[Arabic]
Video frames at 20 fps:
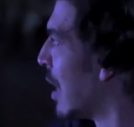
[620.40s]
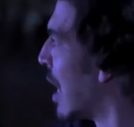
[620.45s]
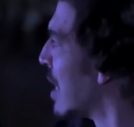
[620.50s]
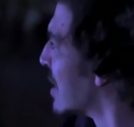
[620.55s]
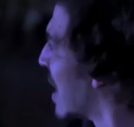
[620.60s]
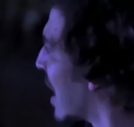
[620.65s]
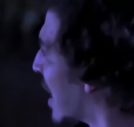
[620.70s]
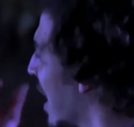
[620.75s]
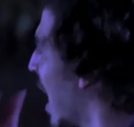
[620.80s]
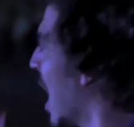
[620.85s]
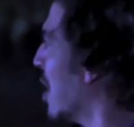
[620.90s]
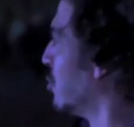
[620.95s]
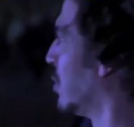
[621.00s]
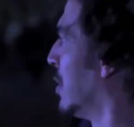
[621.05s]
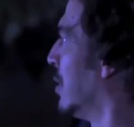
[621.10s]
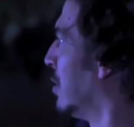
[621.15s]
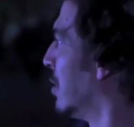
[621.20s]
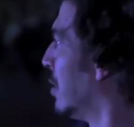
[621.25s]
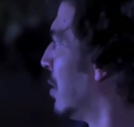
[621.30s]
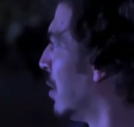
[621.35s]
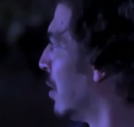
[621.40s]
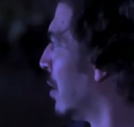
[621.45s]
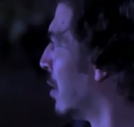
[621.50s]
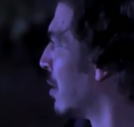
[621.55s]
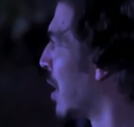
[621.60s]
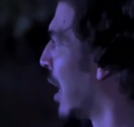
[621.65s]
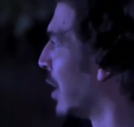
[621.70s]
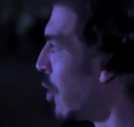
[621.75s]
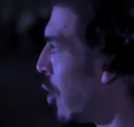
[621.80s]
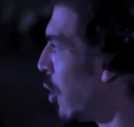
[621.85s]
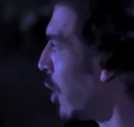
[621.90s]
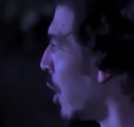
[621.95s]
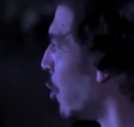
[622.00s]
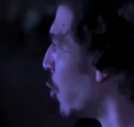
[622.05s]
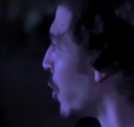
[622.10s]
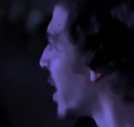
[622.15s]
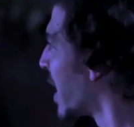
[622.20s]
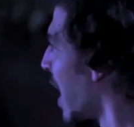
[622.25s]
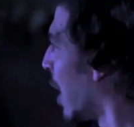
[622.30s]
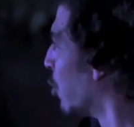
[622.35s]
لا ذكي قوي يعني هو
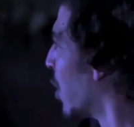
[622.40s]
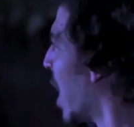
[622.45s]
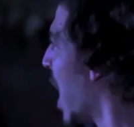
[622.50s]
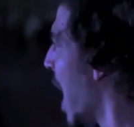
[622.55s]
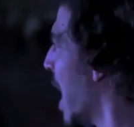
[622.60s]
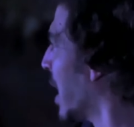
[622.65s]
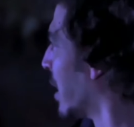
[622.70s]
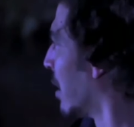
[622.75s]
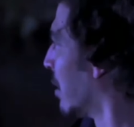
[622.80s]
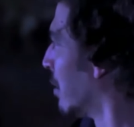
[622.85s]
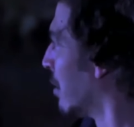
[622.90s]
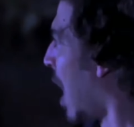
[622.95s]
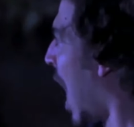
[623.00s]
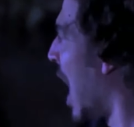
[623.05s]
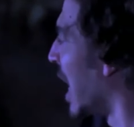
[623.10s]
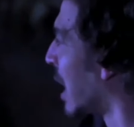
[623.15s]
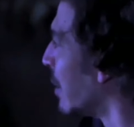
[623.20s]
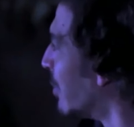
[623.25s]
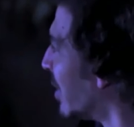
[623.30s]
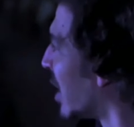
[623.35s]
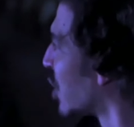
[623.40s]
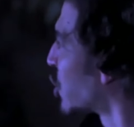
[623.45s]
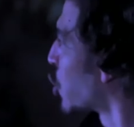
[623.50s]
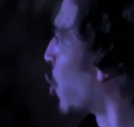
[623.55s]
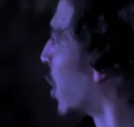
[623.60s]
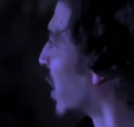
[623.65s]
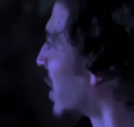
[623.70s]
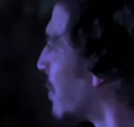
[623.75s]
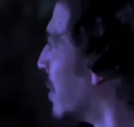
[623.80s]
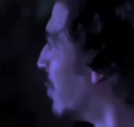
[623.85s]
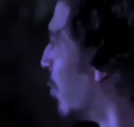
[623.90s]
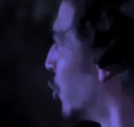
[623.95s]
لو رجع ولقانا هيجيب لنا شوكولاته